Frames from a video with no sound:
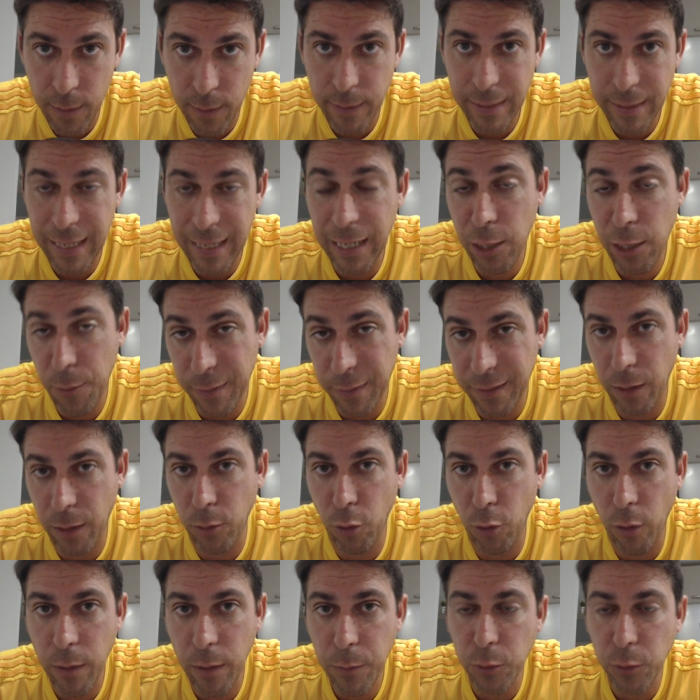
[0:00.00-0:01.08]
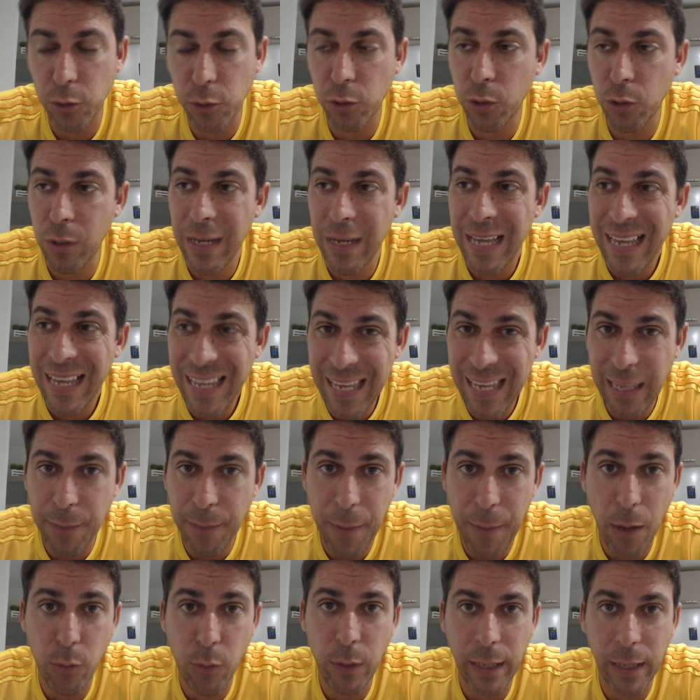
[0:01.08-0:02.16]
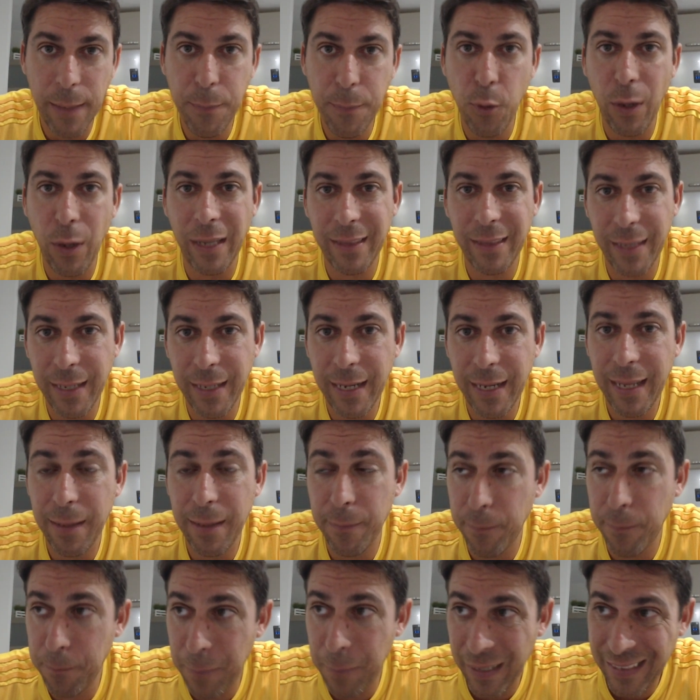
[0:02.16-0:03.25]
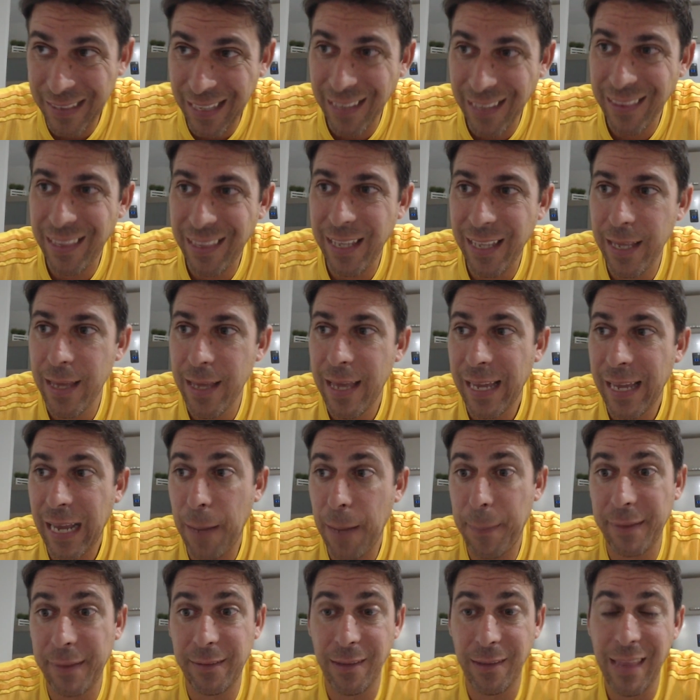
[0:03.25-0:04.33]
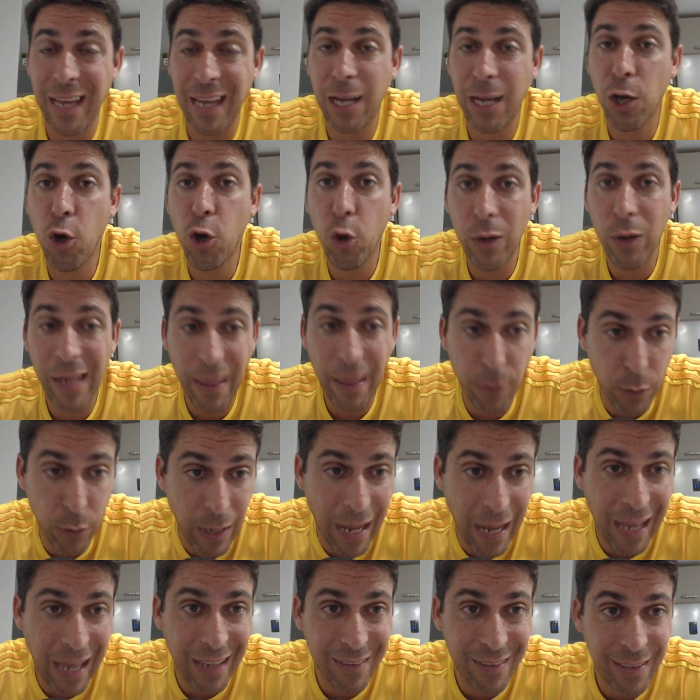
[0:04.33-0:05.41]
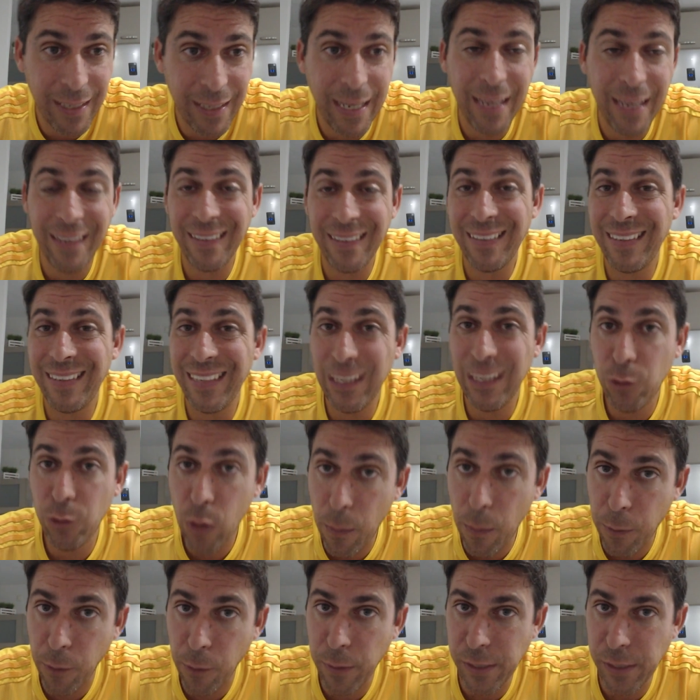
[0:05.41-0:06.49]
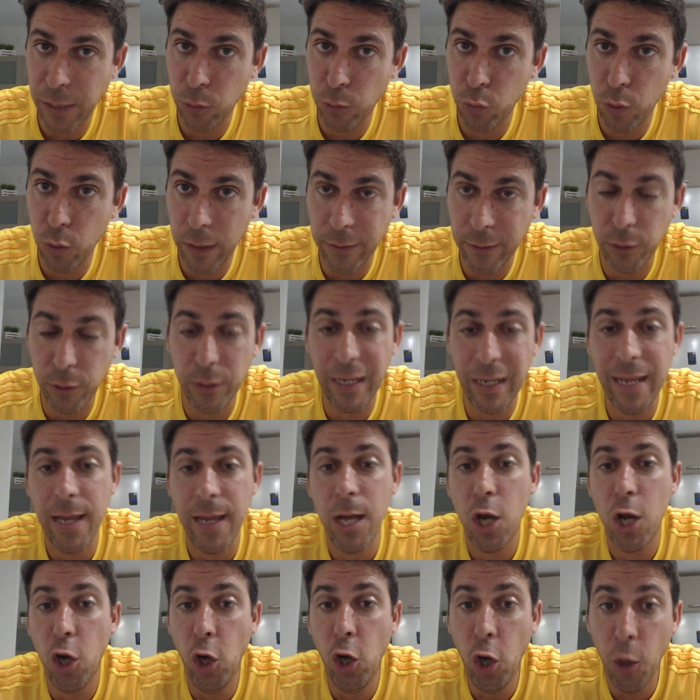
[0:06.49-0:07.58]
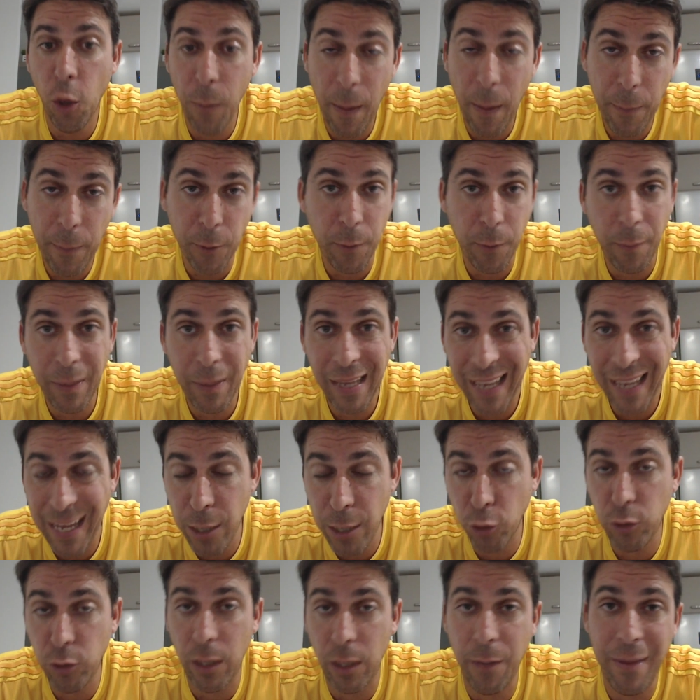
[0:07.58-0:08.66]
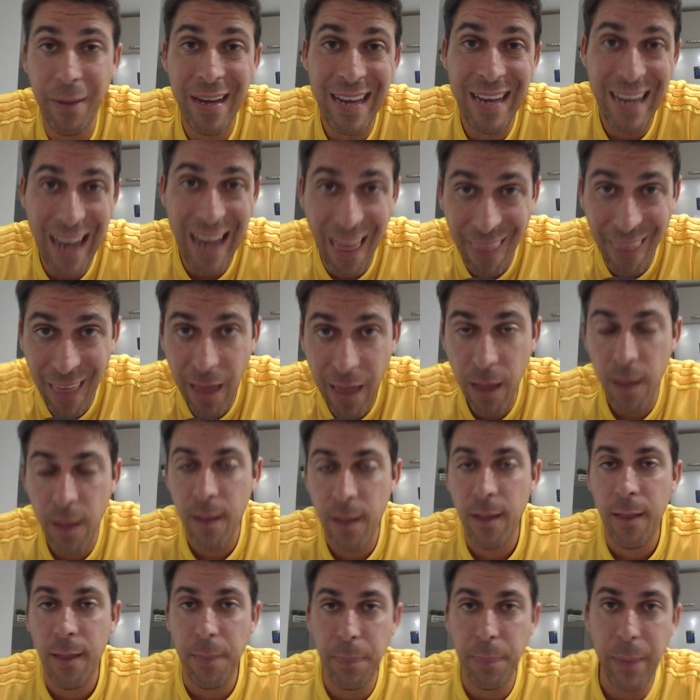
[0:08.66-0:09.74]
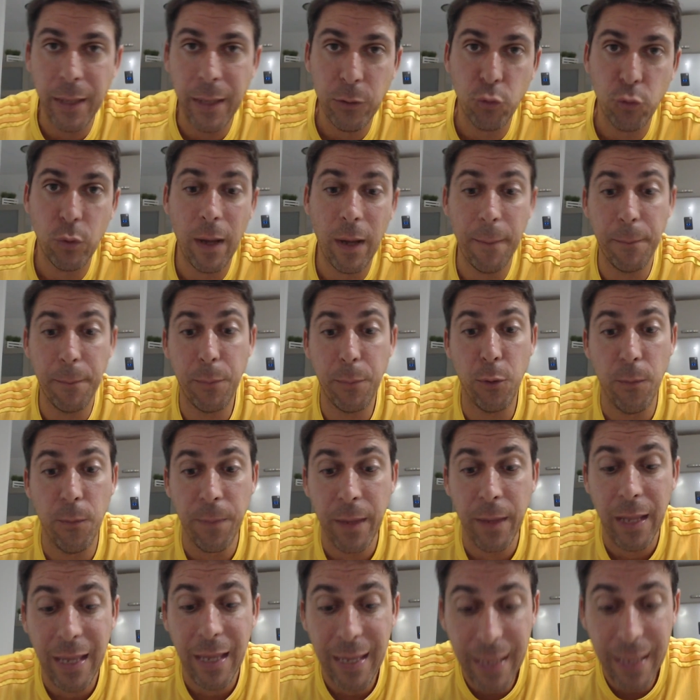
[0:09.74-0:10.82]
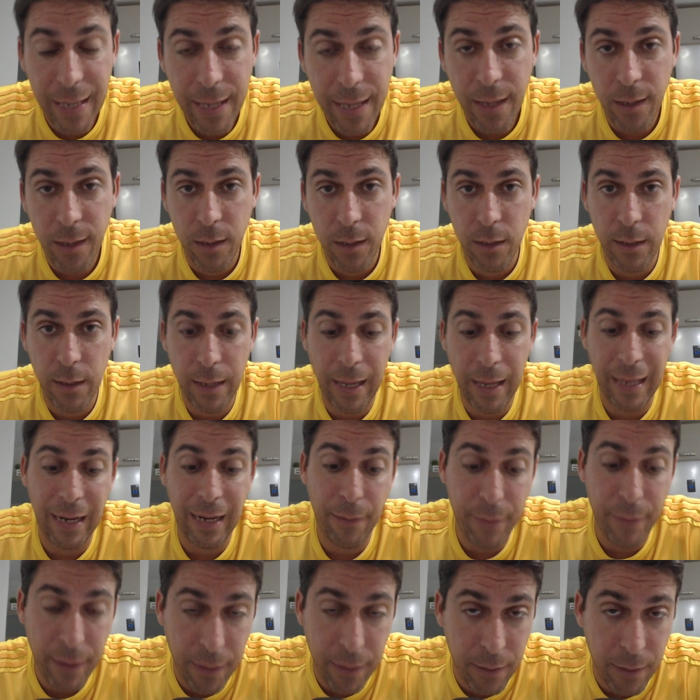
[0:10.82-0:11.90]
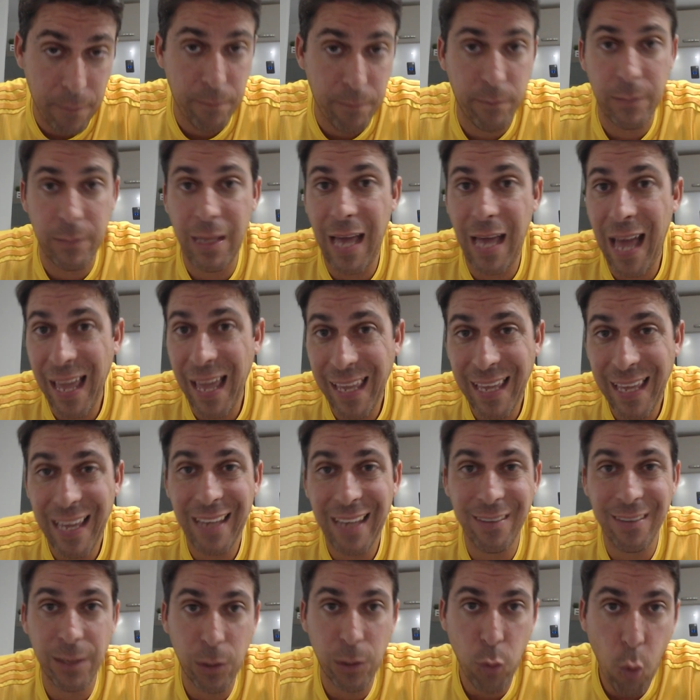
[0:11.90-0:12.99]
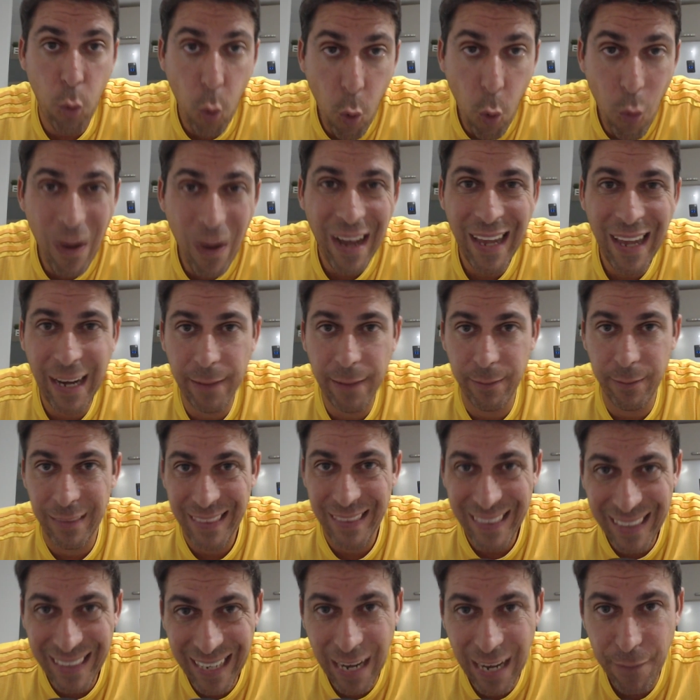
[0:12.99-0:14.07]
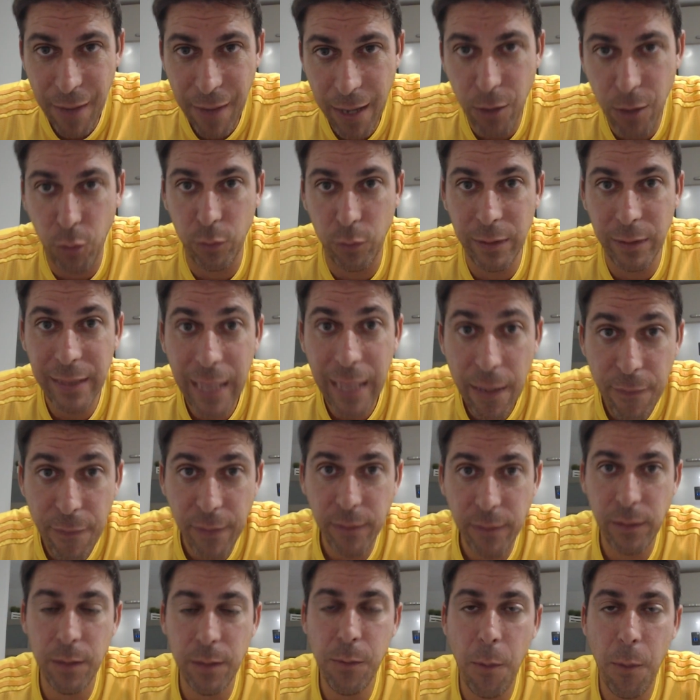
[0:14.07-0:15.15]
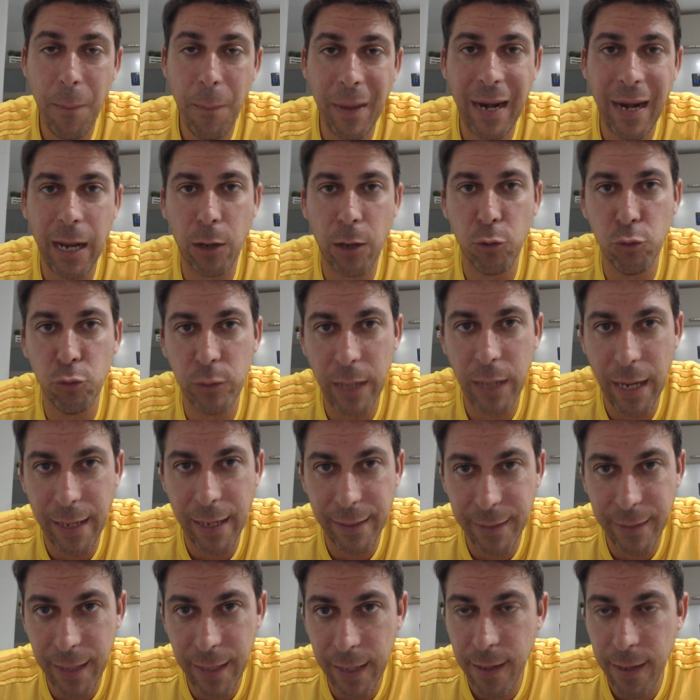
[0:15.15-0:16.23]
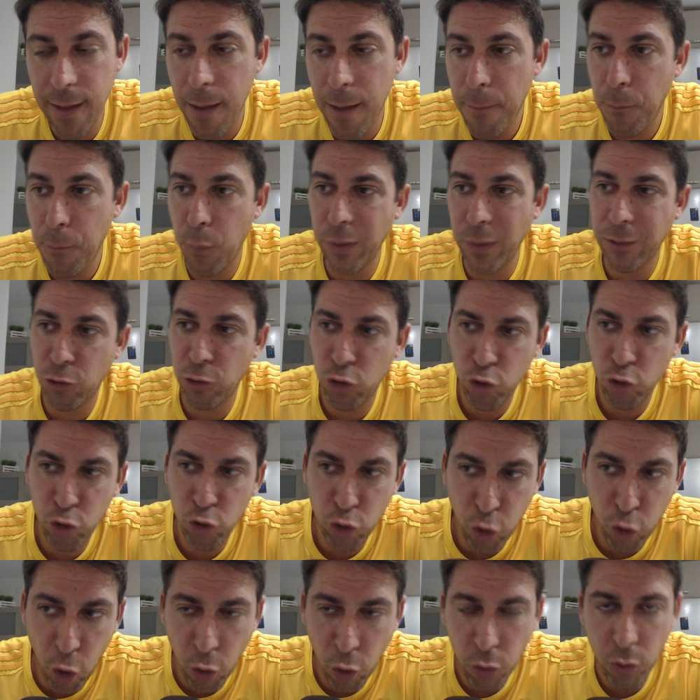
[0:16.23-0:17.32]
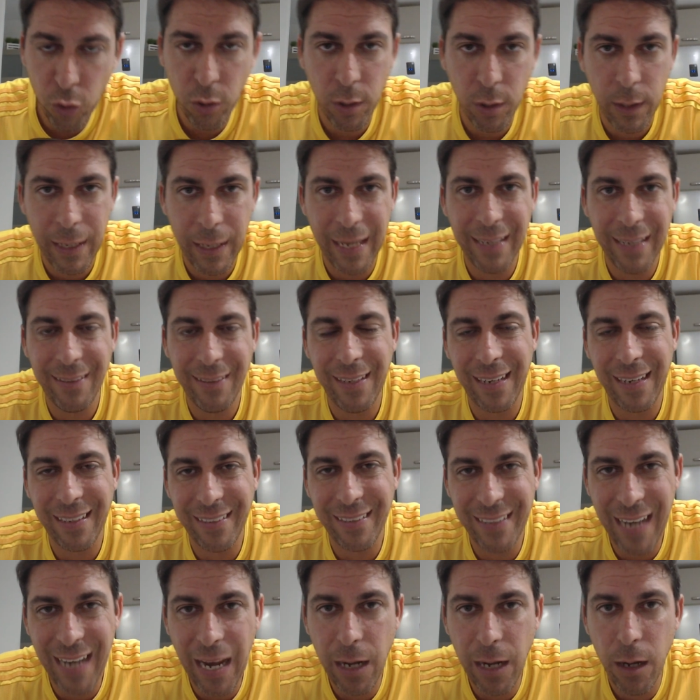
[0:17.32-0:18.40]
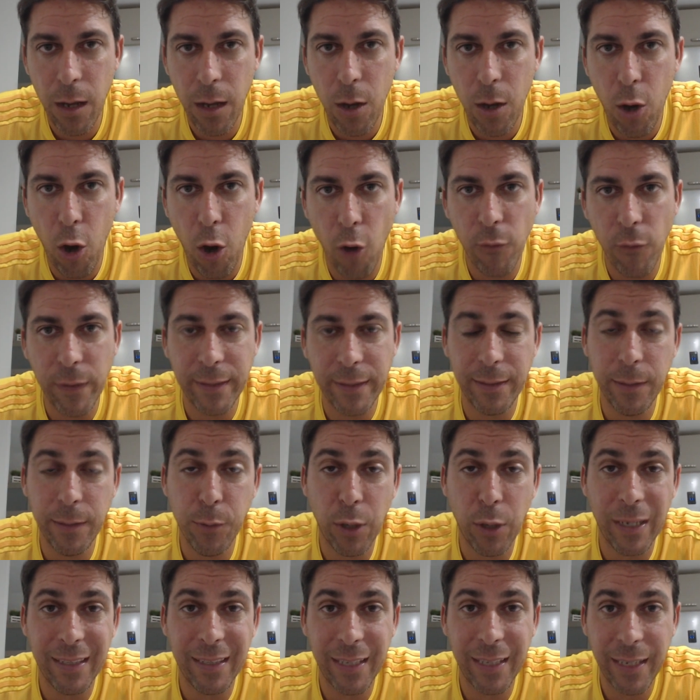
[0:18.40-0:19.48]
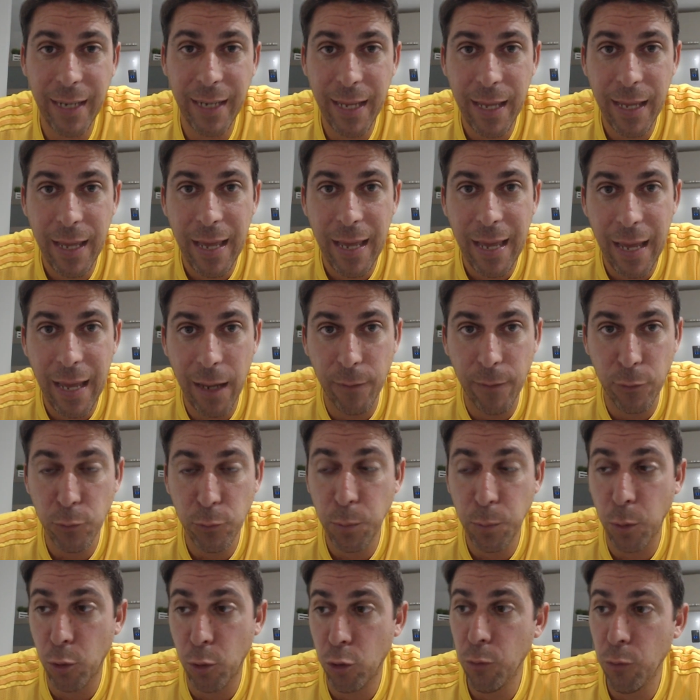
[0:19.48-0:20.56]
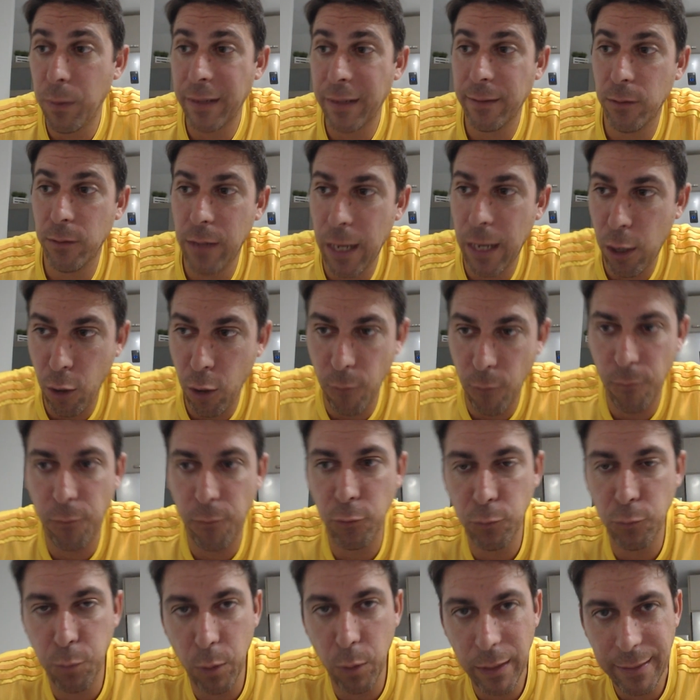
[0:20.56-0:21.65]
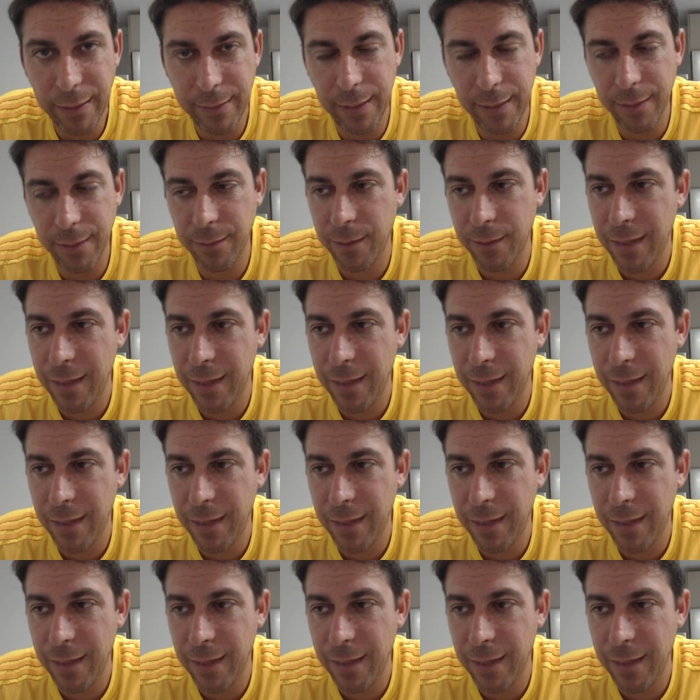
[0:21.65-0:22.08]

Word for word: Ya el año pasado lo demostró y además es un equipo que tiene bastante capacidad goleadora. Así que si no aprovechas tus ocasiones, lo más probable es que no te lleves nada de su campo. Y a la vez hay que hacer un gran trabajo defensivo para contrarrestar pues todo ese arsenal ofensivo que tiene el Fútbol Club Barcelona con futbolistas